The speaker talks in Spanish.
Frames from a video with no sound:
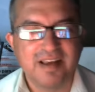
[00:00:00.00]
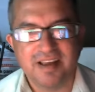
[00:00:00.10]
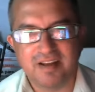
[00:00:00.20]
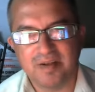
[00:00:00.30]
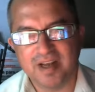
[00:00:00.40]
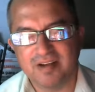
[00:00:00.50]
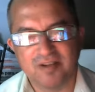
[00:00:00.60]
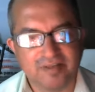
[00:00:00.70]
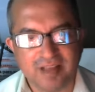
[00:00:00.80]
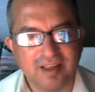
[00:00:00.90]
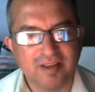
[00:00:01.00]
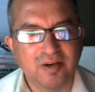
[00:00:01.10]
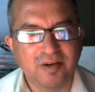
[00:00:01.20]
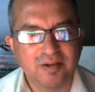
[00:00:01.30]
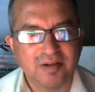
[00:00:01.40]
que hubiera
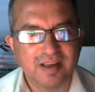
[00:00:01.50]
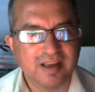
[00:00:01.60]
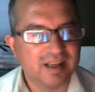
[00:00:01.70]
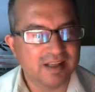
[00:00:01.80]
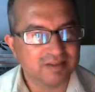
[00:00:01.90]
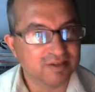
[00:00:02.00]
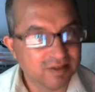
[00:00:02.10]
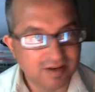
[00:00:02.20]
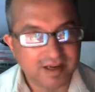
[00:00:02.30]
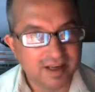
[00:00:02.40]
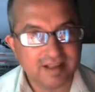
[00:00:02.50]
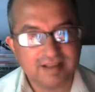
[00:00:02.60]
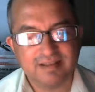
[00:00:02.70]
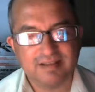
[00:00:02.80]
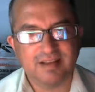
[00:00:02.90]
costado 500
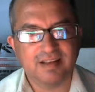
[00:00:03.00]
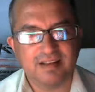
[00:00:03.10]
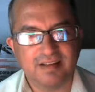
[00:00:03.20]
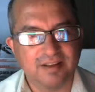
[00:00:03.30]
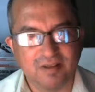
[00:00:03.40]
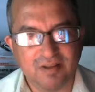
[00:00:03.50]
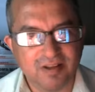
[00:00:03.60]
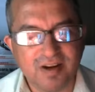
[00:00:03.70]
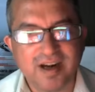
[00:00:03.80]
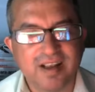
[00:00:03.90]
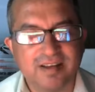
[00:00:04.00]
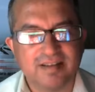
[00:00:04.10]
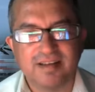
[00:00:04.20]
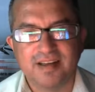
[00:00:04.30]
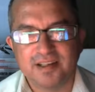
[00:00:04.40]
dólares, 700 dólares,